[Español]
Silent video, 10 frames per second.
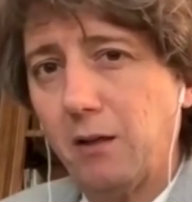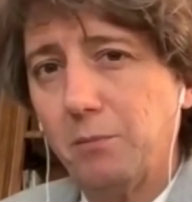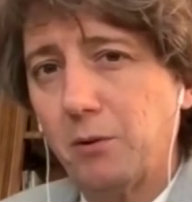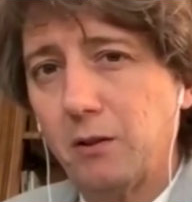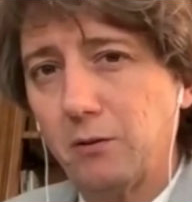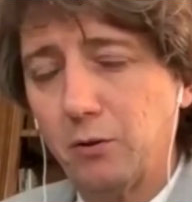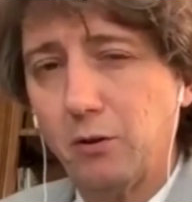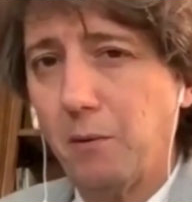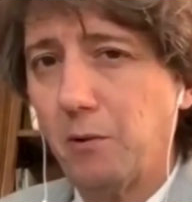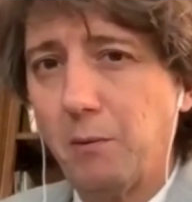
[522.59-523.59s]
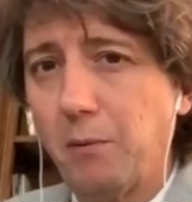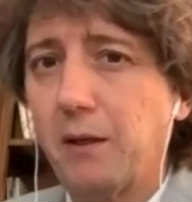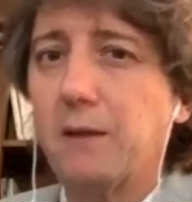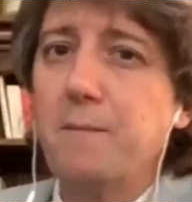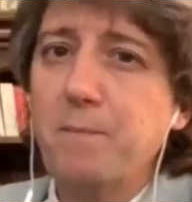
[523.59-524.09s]
Por tanto, yo no me voy a mover
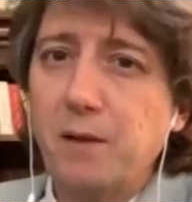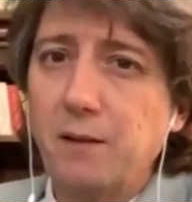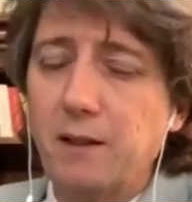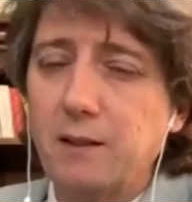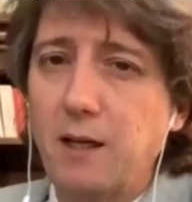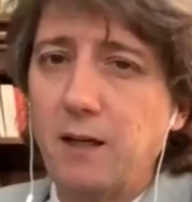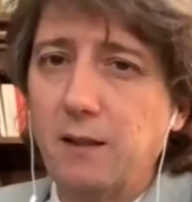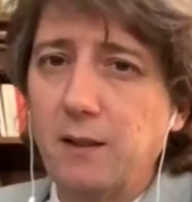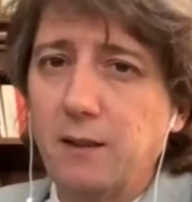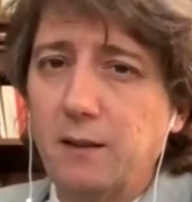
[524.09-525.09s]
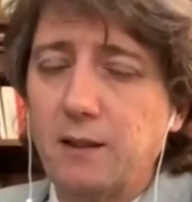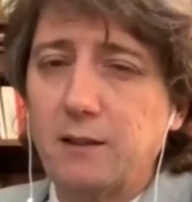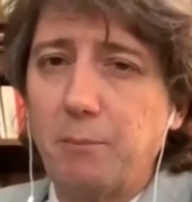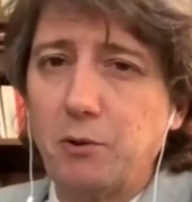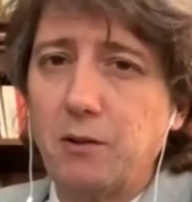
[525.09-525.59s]
de, esa, de ese
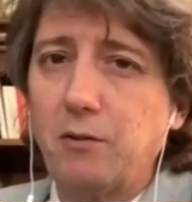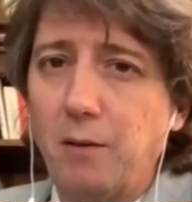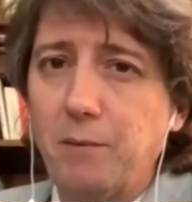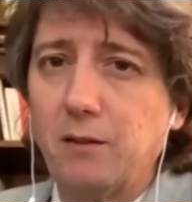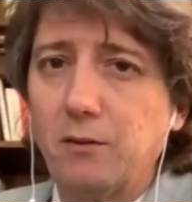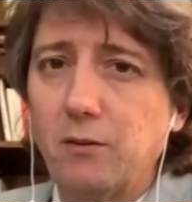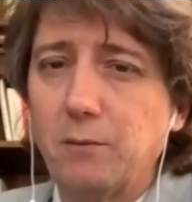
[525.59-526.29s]
posicionamiento, ¿no?